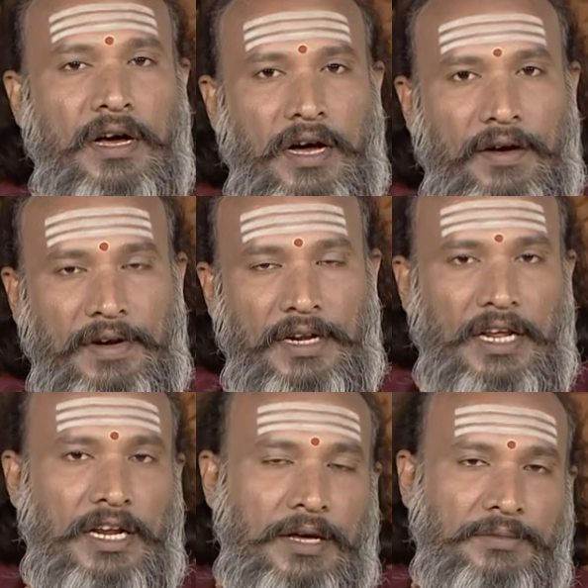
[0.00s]

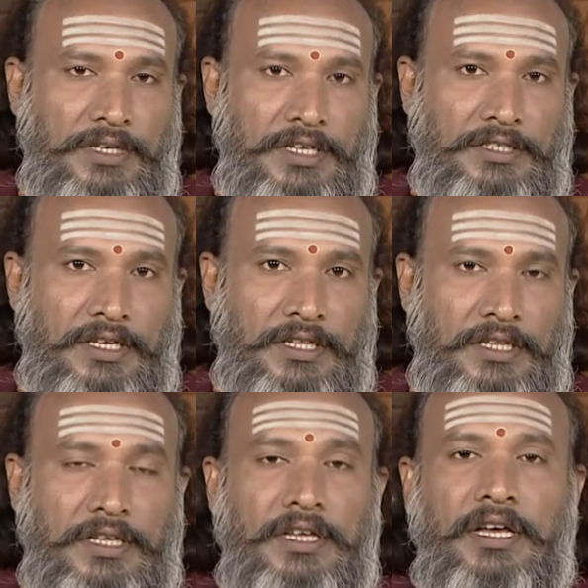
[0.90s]
அவற்றையெல்லாம் சரி
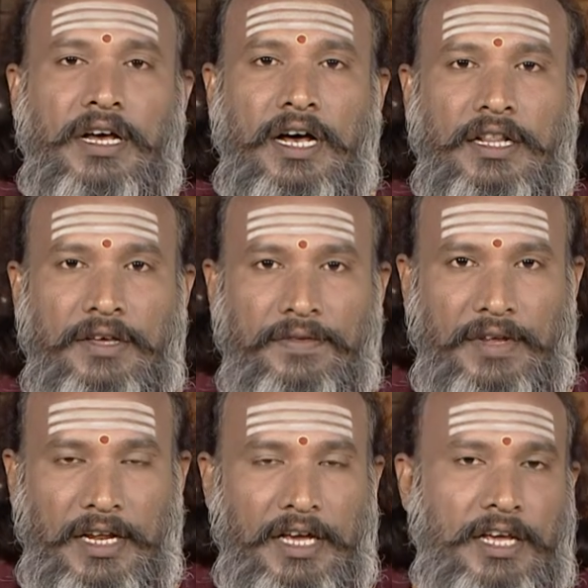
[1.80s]
செய்து அந்த
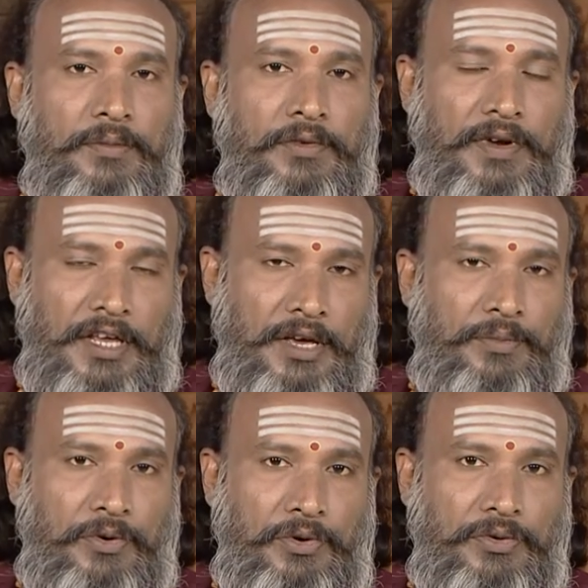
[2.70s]
விழா எலும்பு வழியை
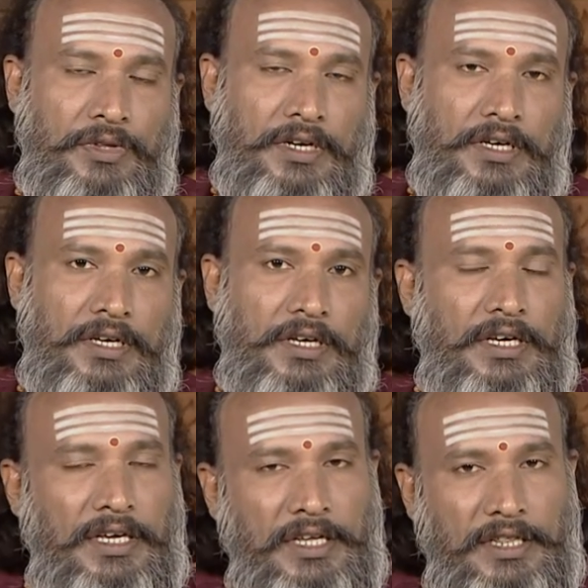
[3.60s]
போக்குவதற்கு
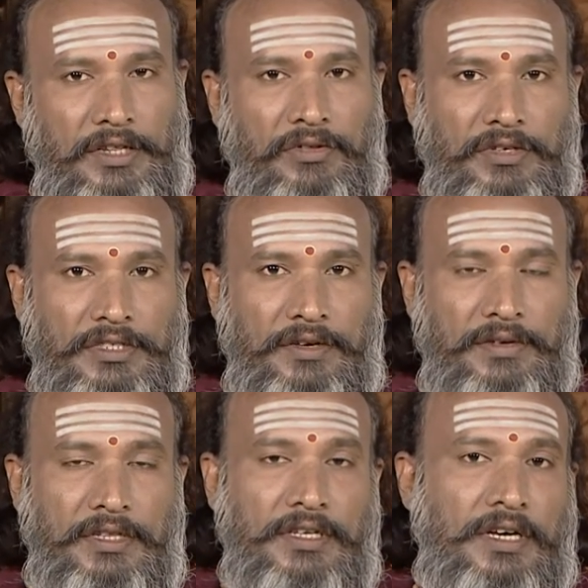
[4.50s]
இந்த தோசை
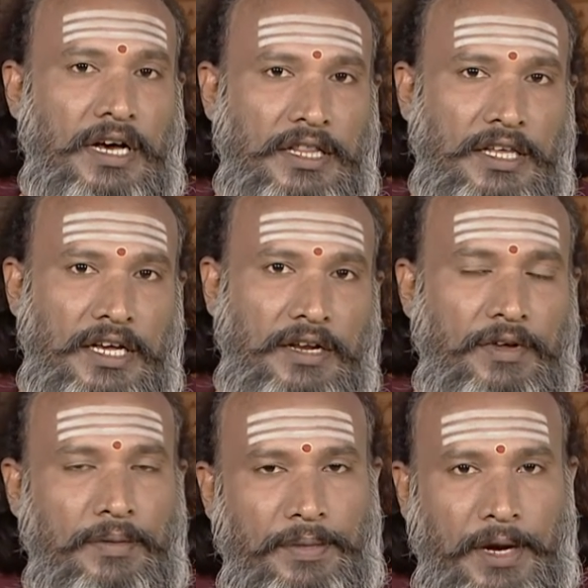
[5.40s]
வந்து அதிக
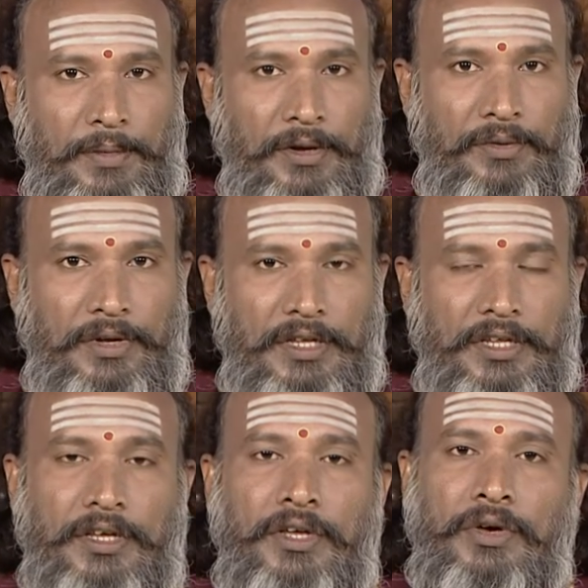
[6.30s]
அளவில் பயன்படக்கூடியது
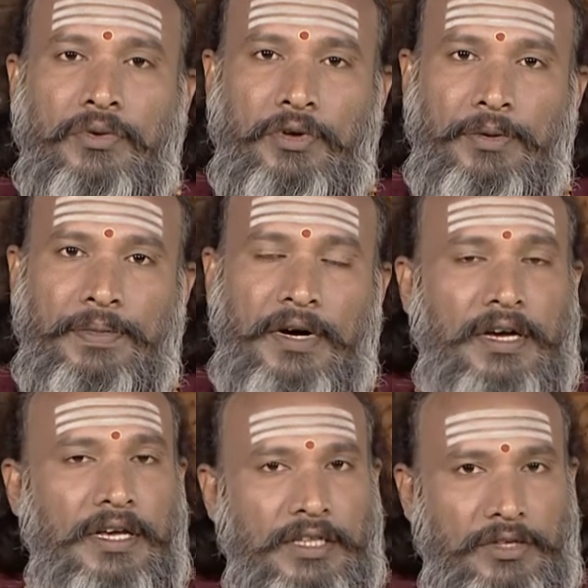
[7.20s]
குறிப்பாக
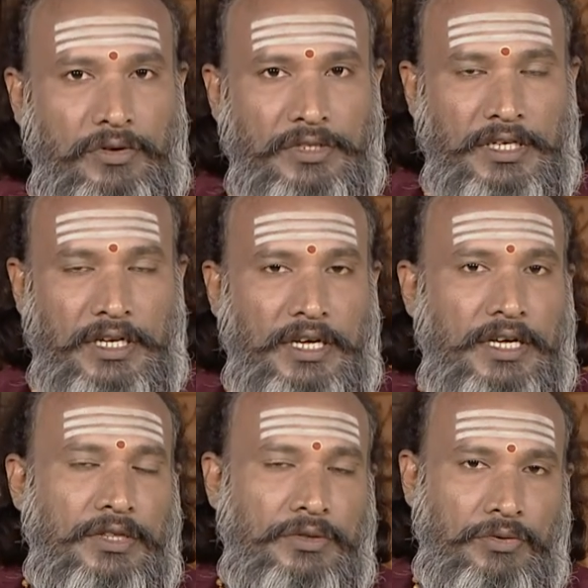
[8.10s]
இந்த தோசையில்
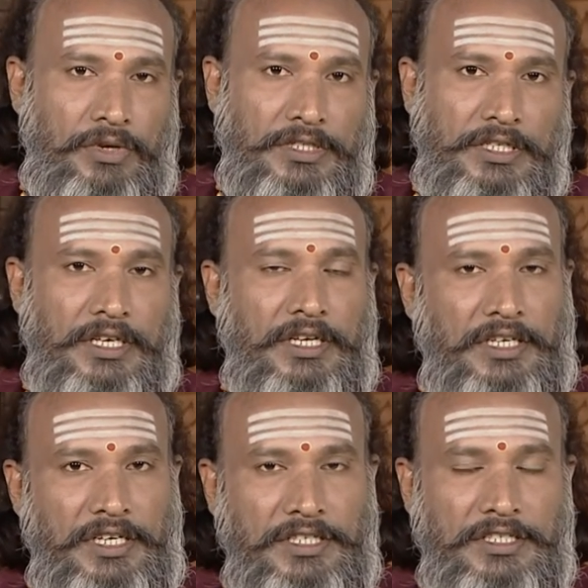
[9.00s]
துளசி
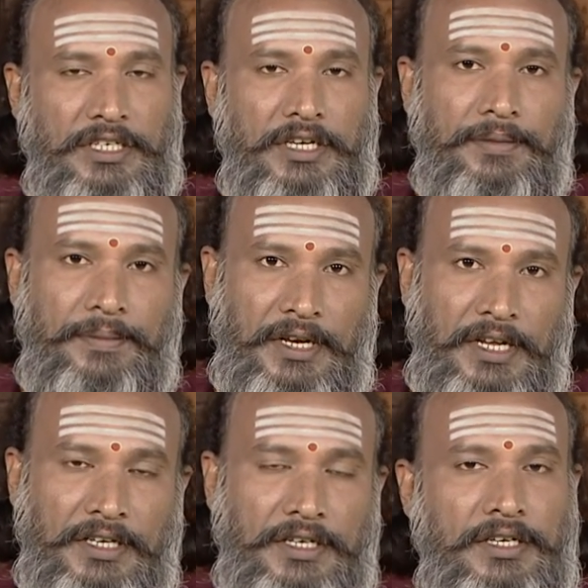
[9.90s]
இஞ்சி
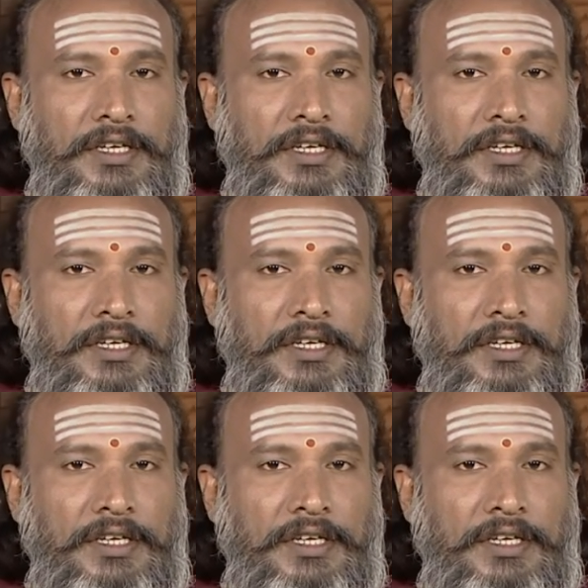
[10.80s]
மிளகு